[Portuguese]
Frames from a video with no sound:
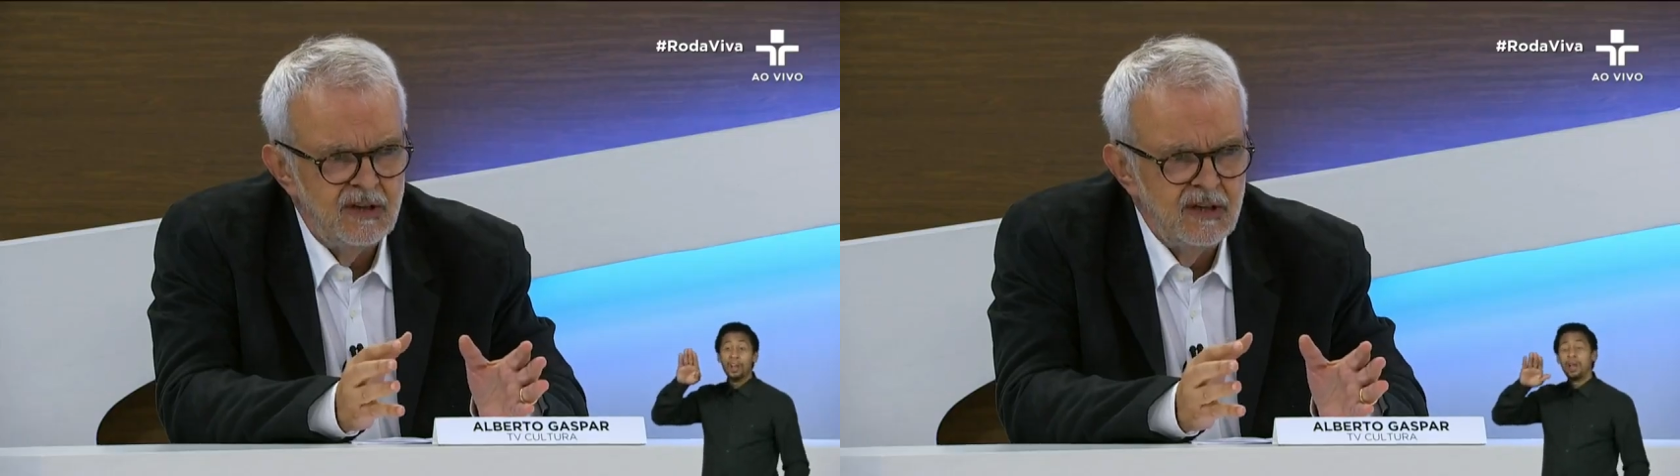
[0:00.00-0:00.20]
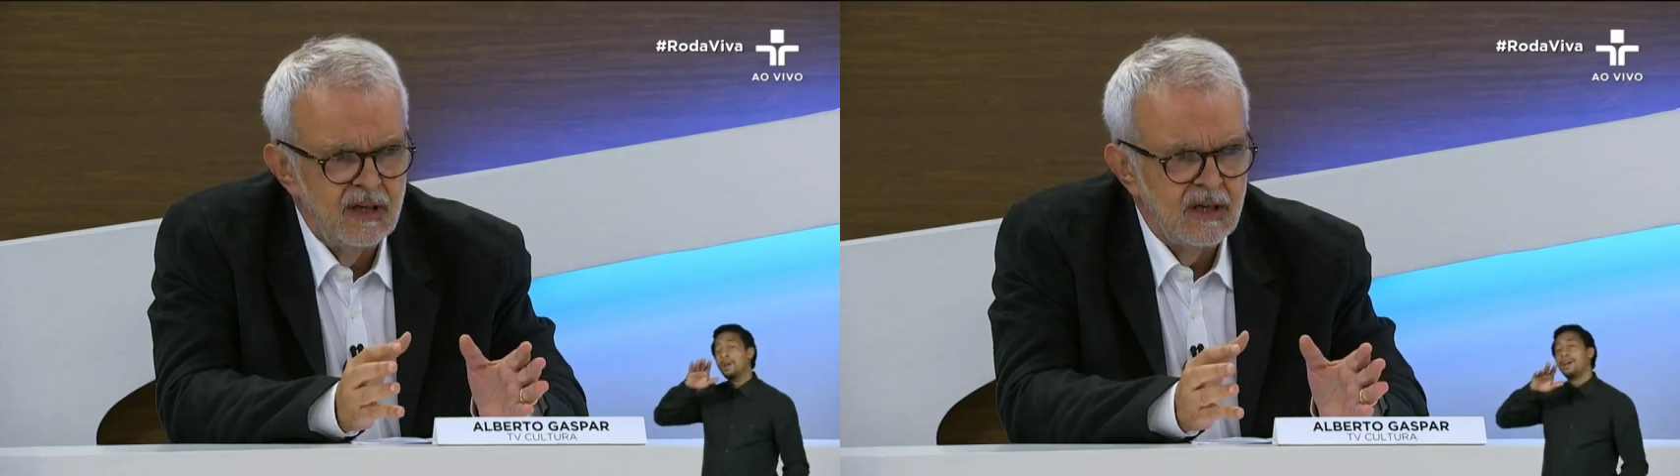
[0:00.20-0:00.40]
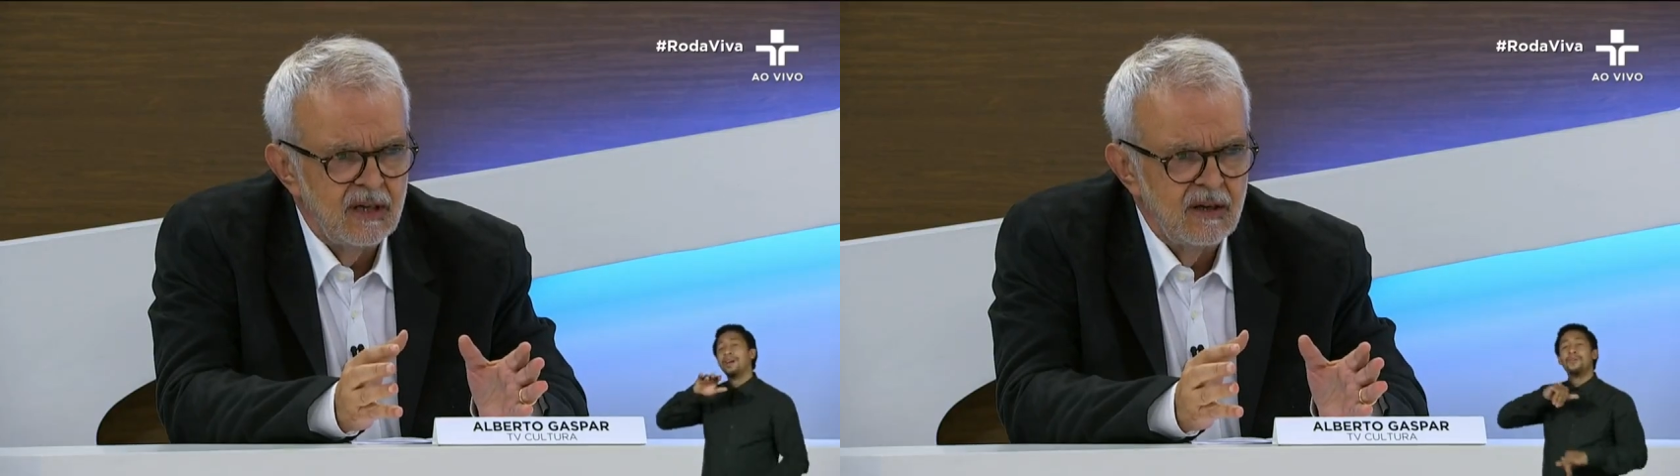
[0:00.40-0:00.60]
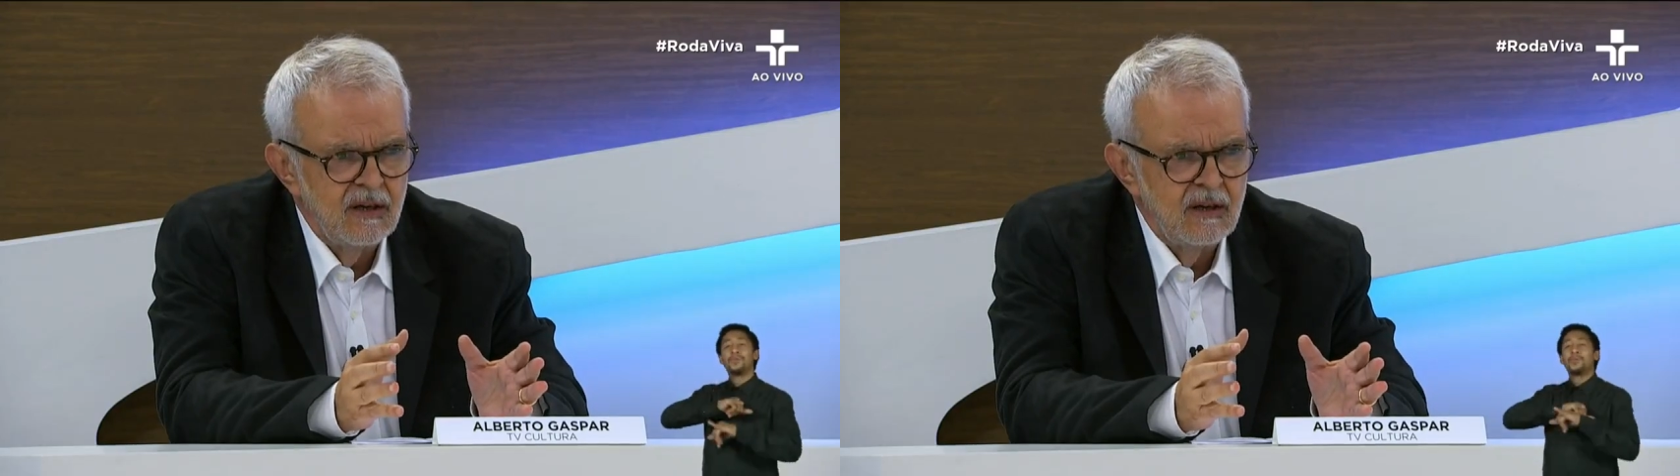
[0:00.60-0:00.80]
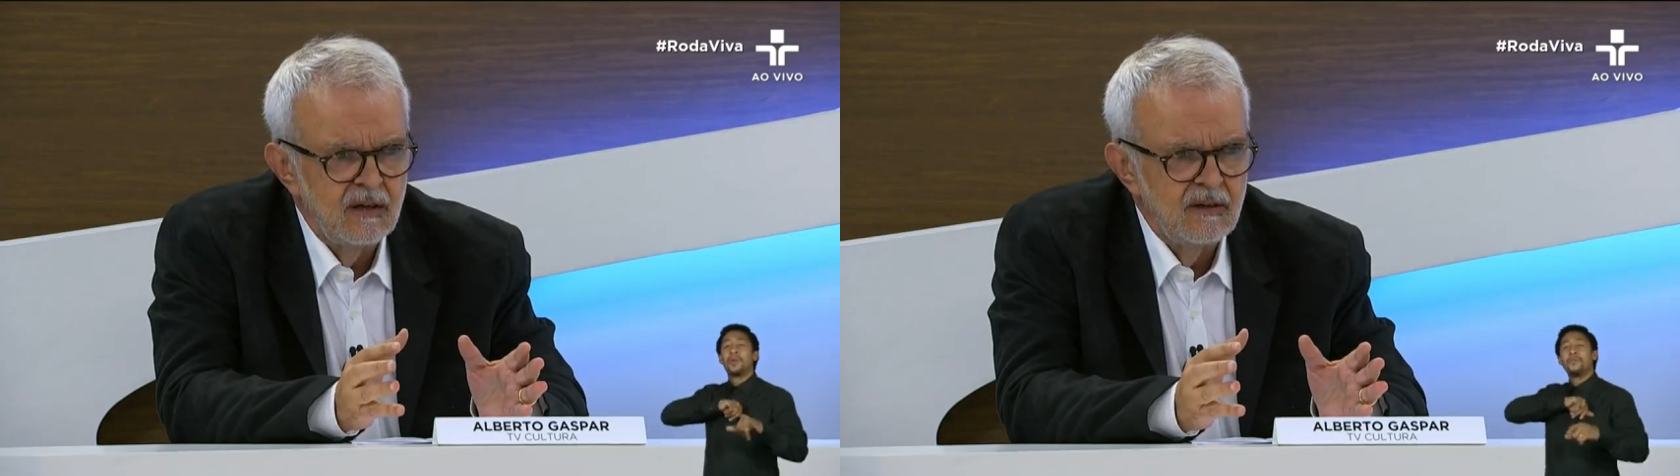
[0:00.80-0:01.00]
Seria
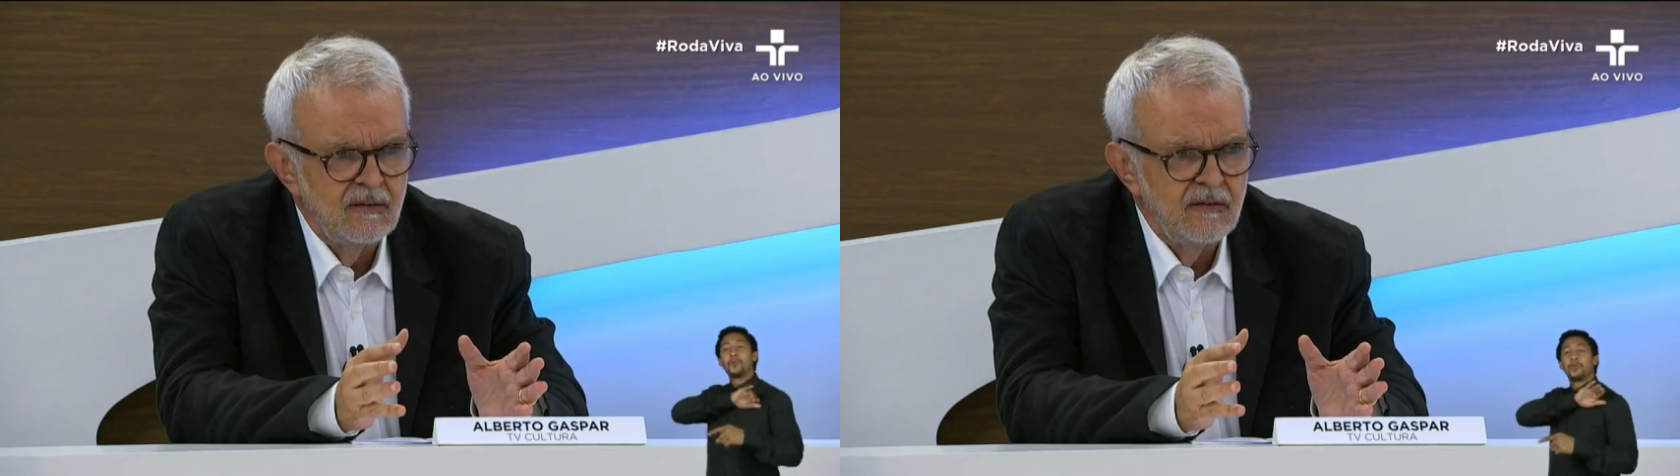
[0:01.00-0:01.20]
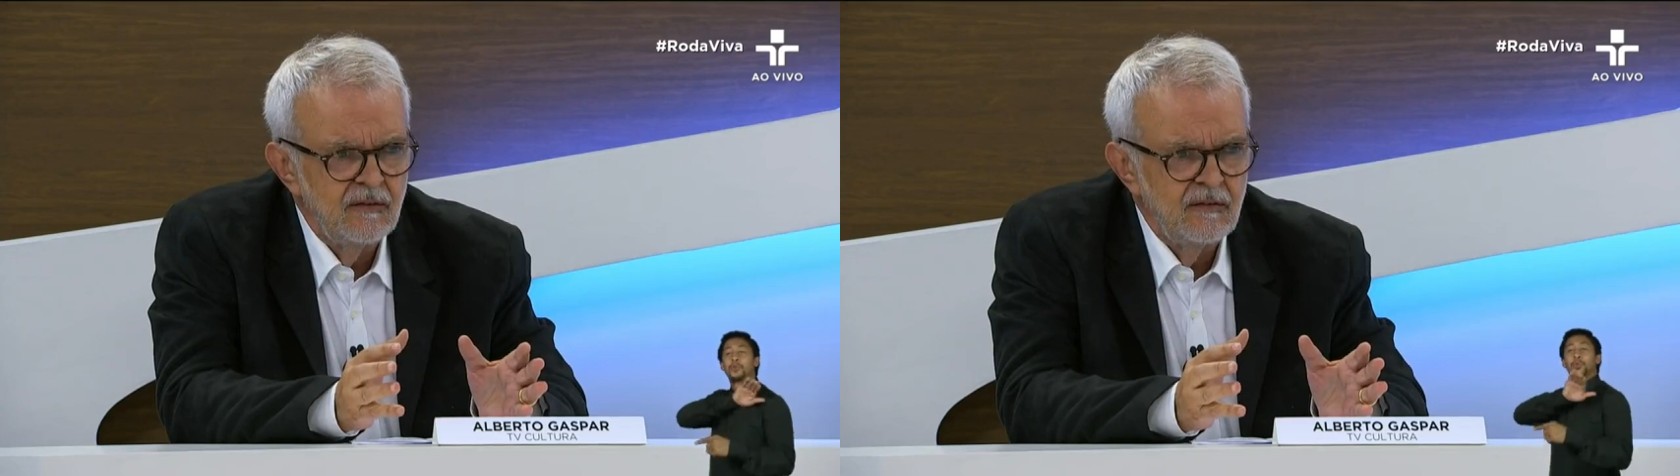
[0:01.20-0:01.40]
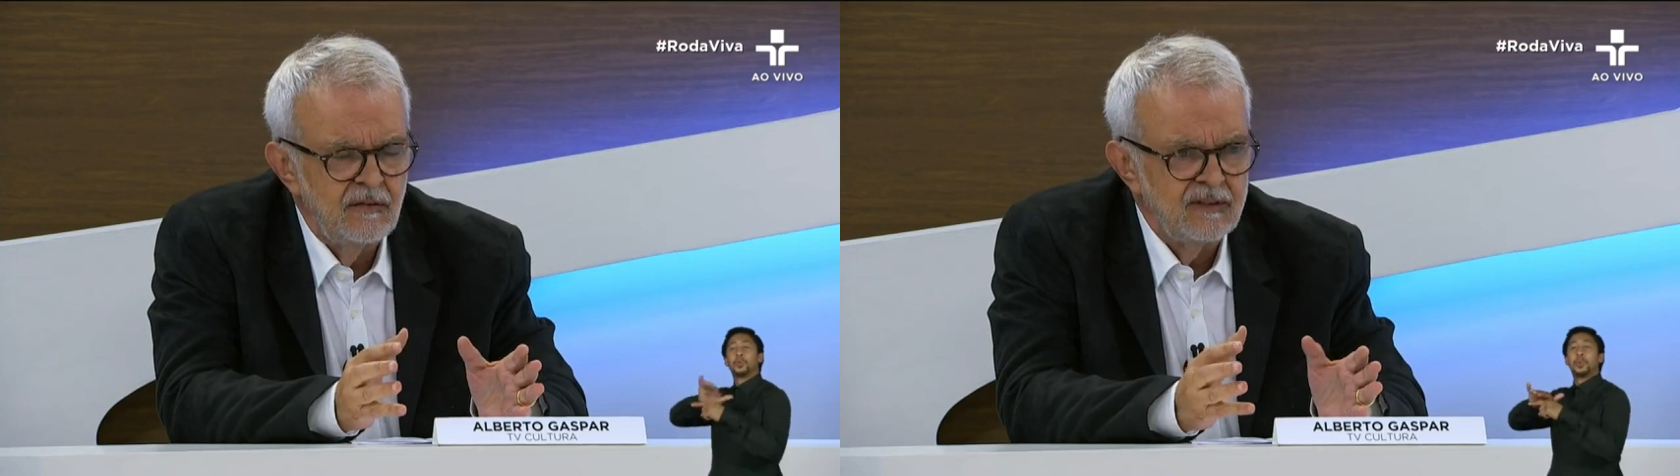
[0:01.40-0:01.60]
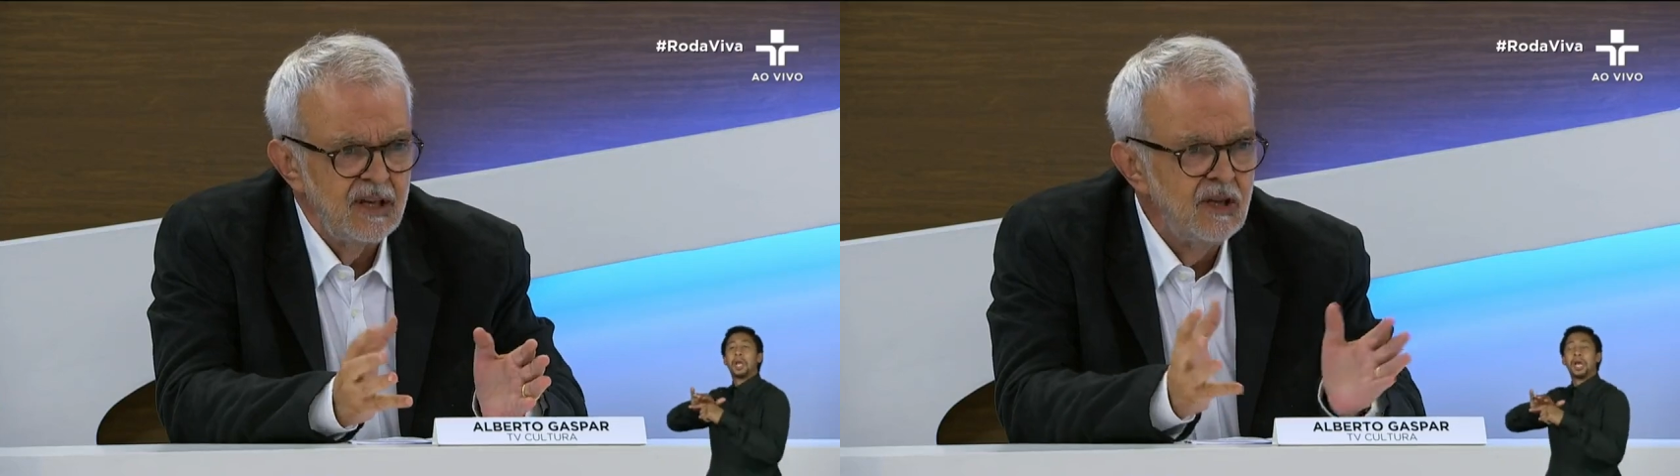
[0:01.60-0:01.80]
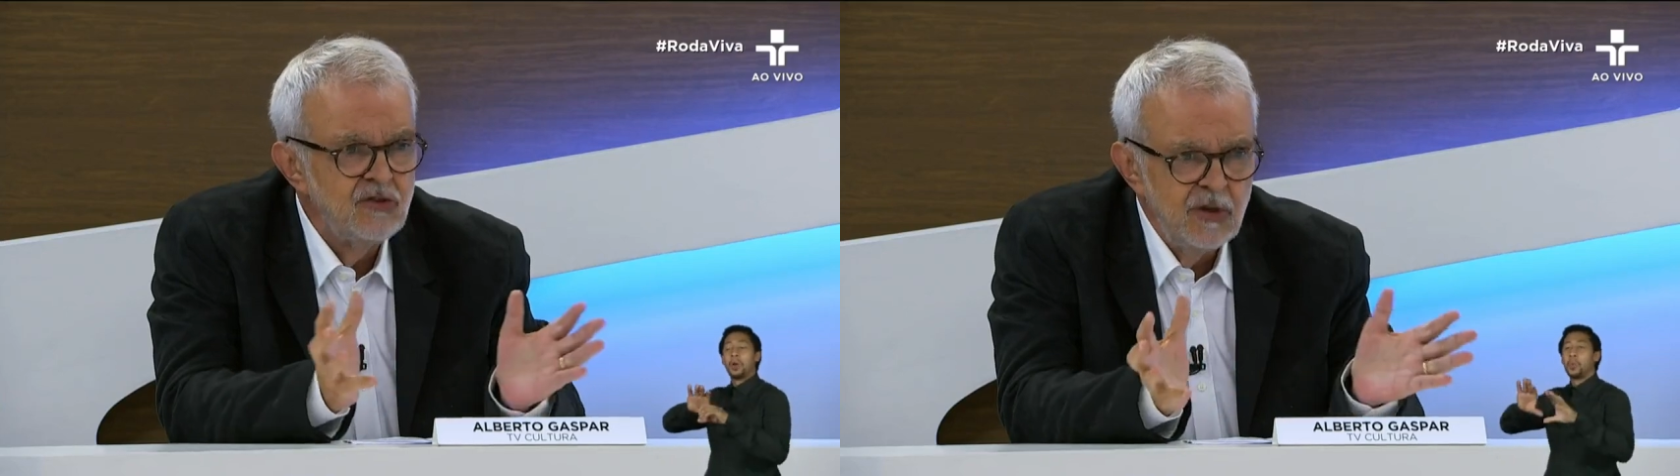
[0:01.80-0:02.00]
fazer